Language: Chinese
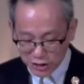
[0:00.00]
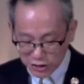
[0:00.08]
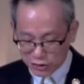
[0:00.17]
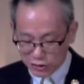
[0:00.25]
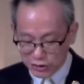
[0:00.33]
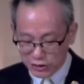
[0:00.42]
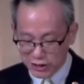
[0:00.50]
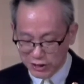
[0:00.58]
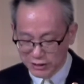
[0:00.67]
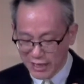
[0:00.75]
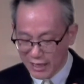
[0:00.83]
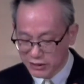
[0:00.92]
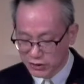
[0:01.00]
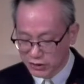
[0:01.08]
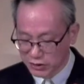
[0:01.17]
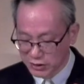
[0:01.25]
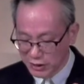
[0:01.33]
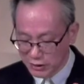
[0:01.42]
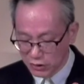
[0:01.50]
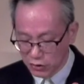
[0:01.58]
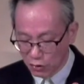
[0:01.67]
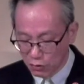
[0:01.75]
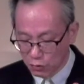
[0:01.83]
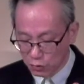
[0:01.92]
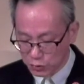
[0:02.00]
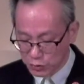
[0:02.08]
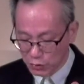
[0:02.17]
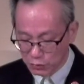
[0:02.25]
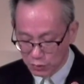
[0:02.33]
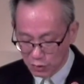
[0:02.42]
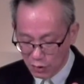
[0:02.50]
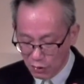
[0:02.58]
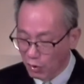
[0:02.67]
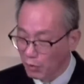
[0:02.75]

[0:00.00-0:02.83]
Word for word: 即使行在死荫的幽谷中，